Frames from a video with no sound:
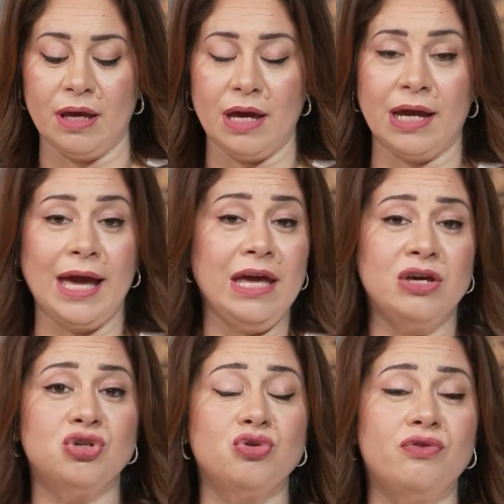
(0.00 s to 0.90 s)
جاي
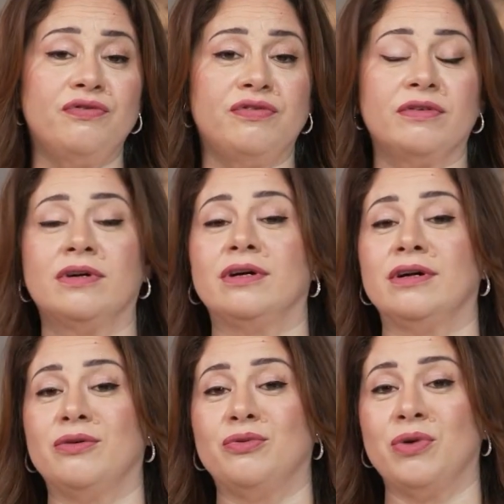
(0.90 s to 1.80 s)
يشوف
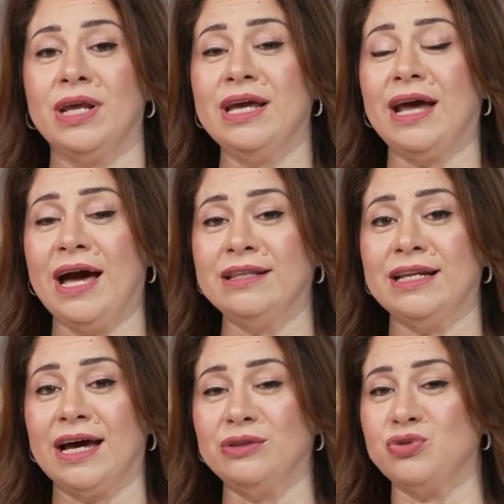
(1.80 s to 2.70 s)
ولي العهد
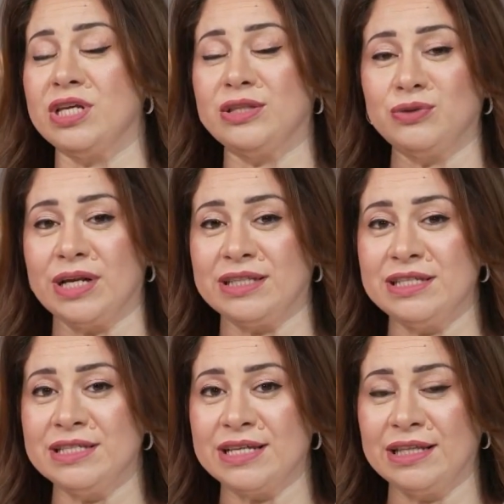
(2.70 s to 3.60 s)
اللي عنده
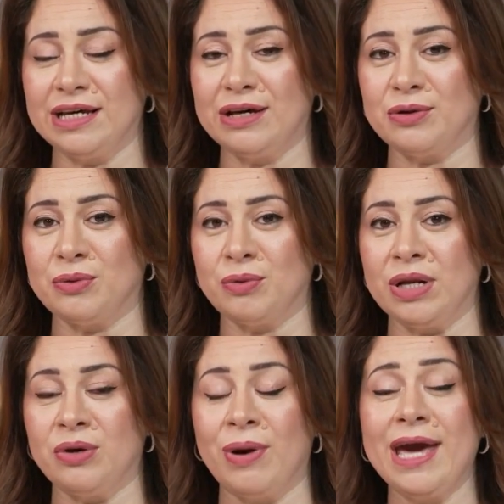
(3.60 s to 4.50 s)
36 سنة
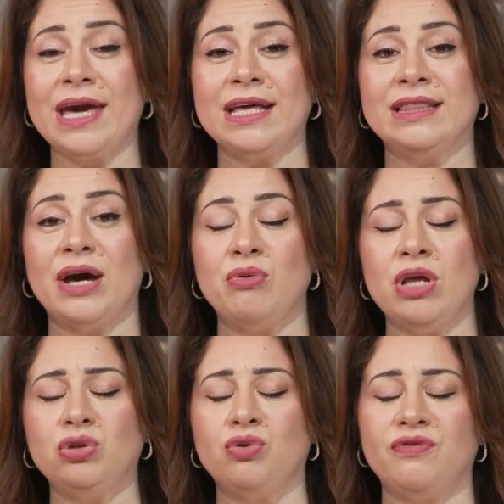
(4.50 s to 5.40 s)
واللي واخد
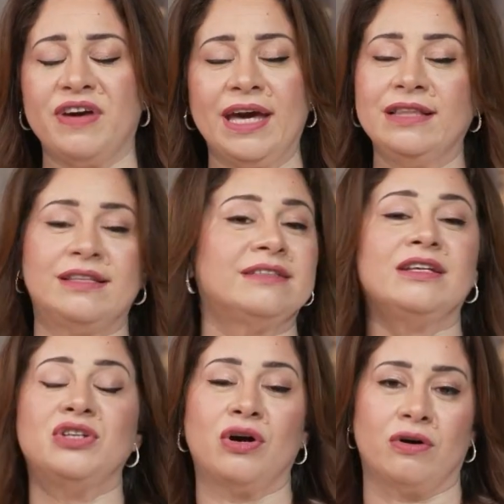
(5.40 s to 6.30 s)
دولته في حتة
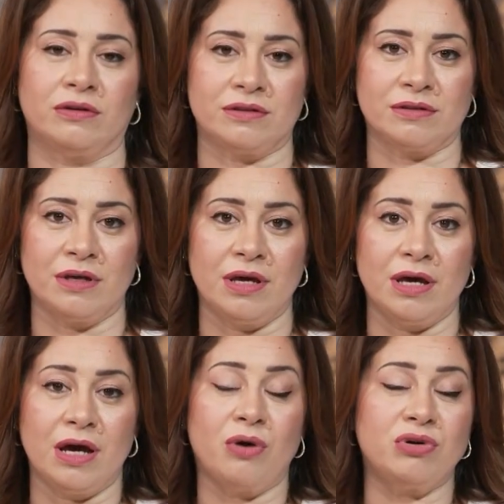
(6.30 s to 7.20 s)
تانية خالص
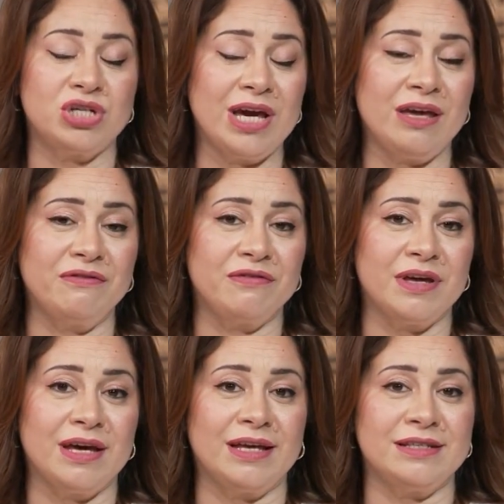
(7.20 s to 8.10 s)
هو شايف
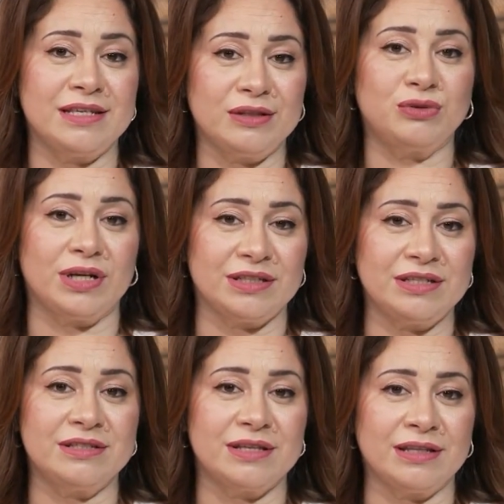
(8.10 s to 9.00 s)
ان
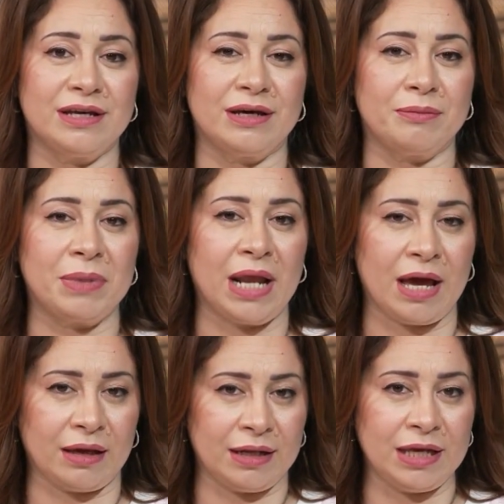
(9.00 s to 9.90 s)
36 سنة
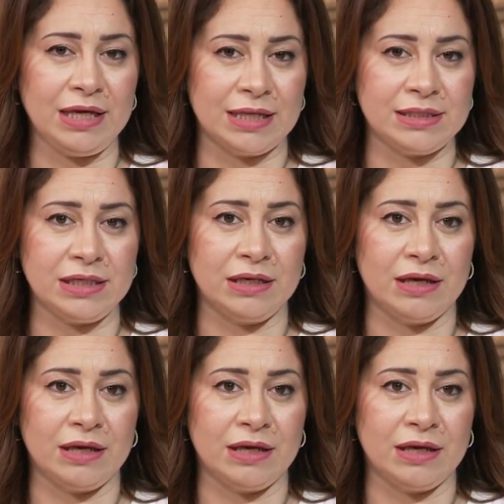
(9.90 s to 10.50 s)
بالعقلية دي